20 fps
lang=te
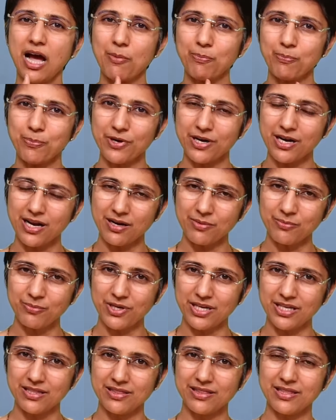అప్పర్
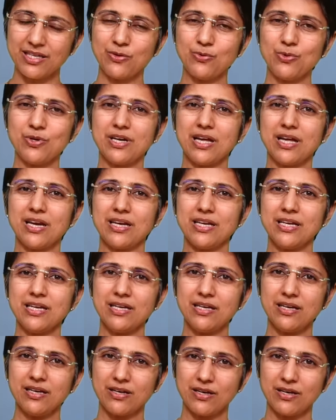ఆర్మ్ ఇంతే ఉండాలి